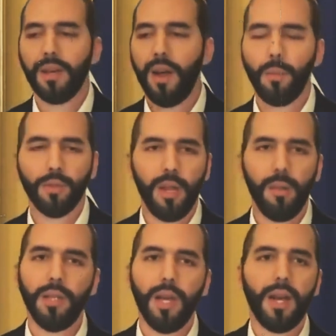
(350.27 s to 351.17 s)
La vamos a
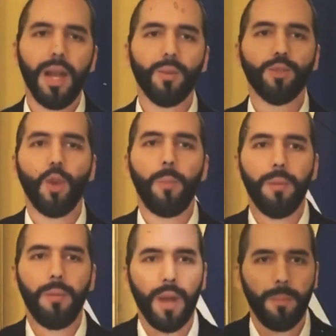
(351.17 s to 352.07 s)
eliminar en nuestro
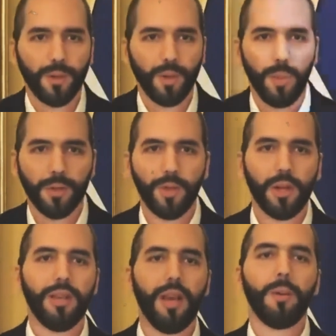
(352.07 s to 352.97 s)
primer presupuesto
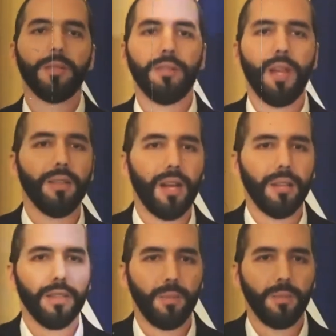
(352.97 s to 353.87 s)
que se va a presentar el
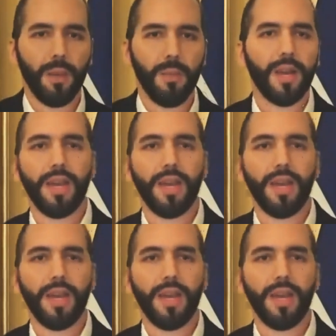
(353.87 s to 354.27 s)
30 de septiembre,